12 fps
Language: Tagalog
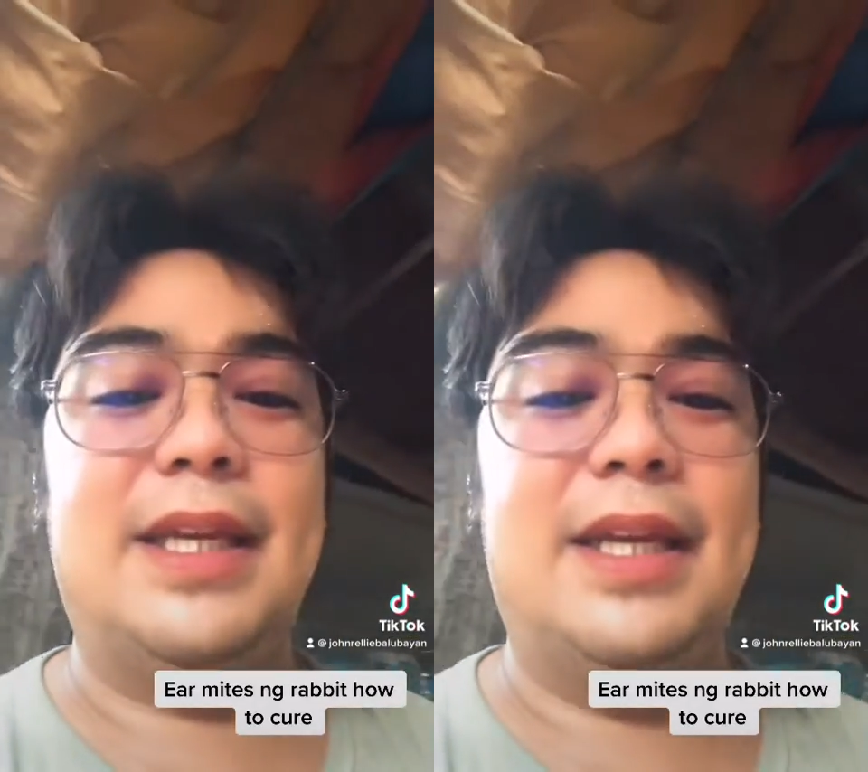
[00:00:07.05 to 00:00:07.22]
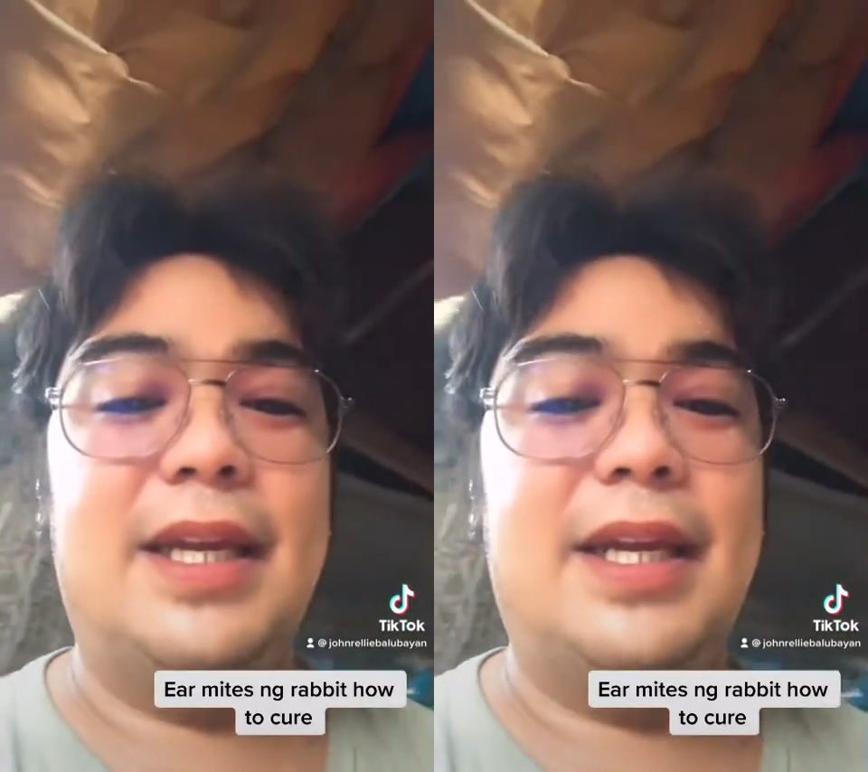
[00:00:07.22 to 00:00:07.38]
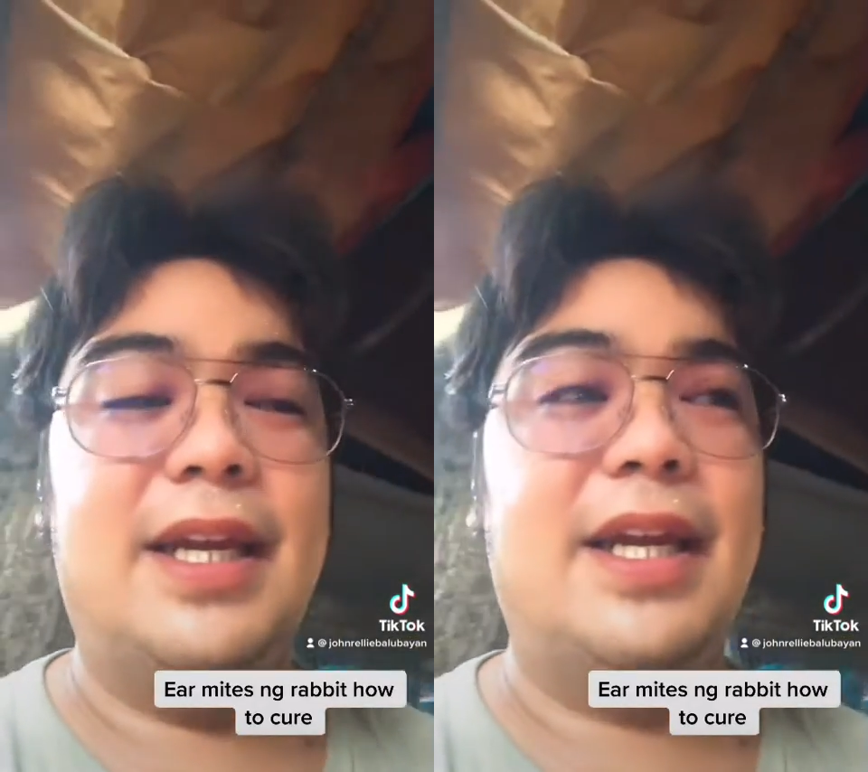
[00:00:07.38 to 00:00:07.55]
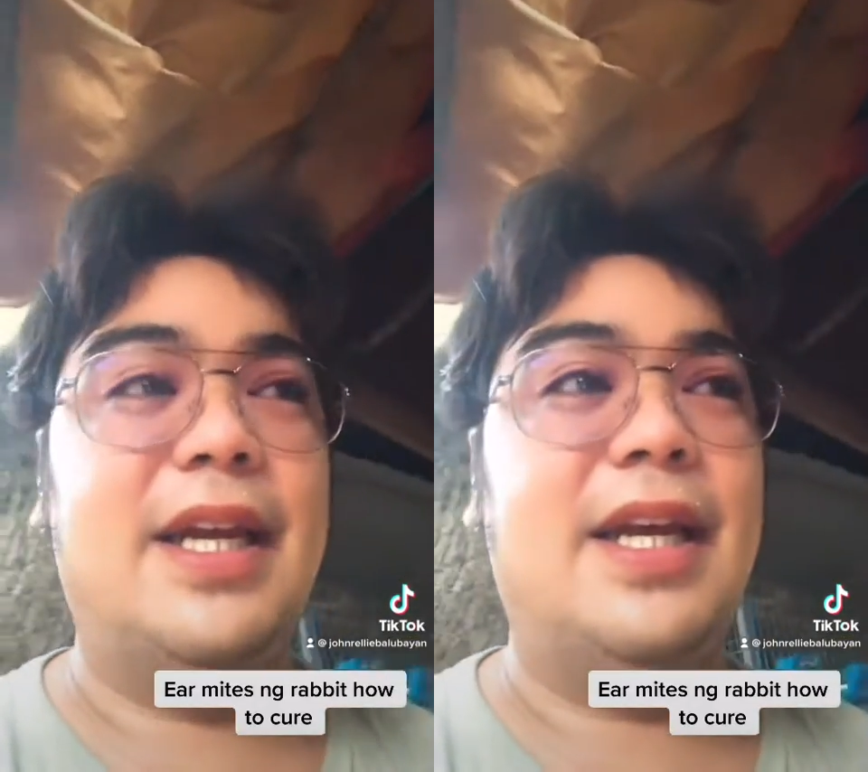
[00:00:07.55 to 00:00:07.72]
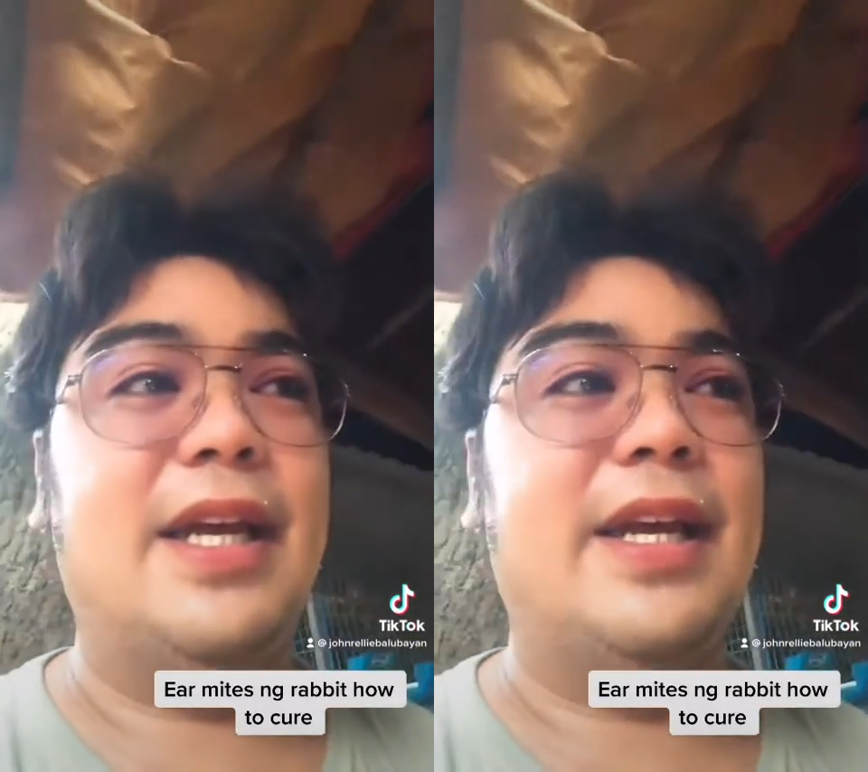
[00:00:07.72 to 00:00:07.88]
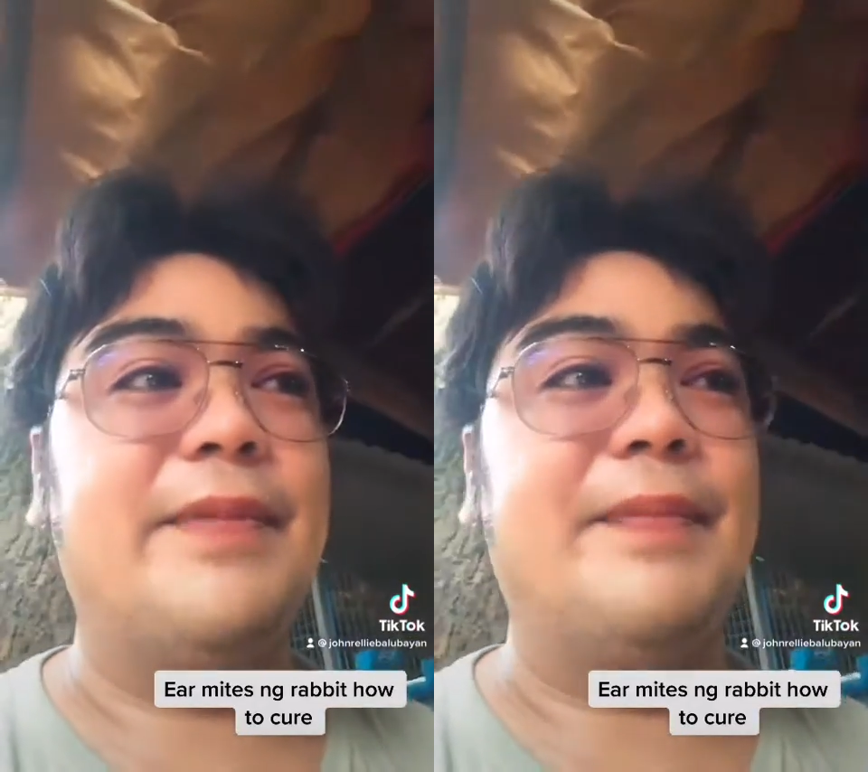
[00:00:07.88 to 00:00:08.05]

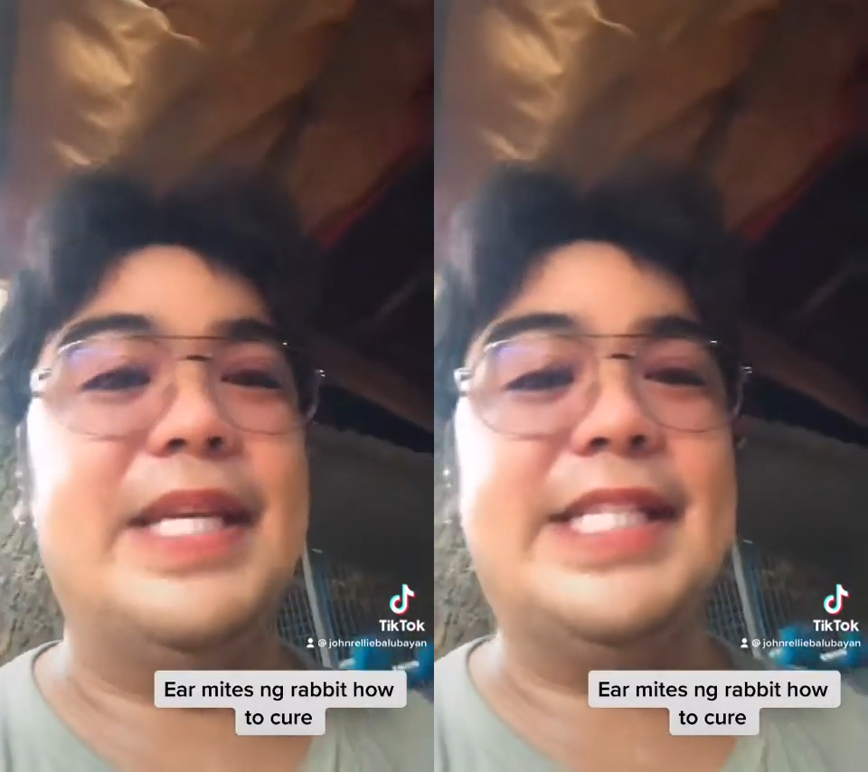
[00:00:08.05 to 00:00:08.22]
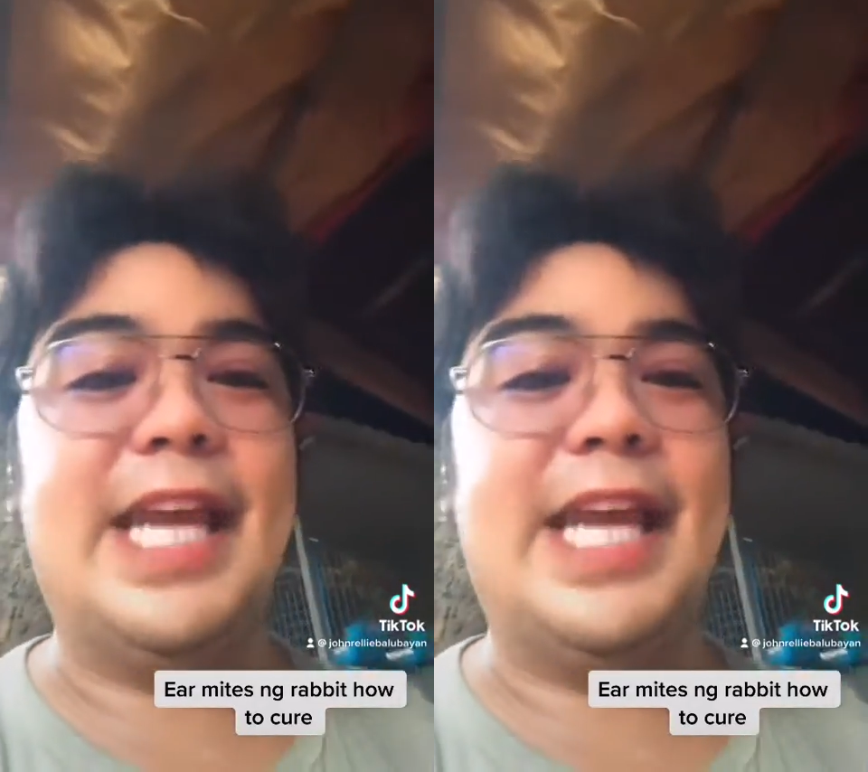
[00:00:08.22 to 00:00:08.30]
Uh, may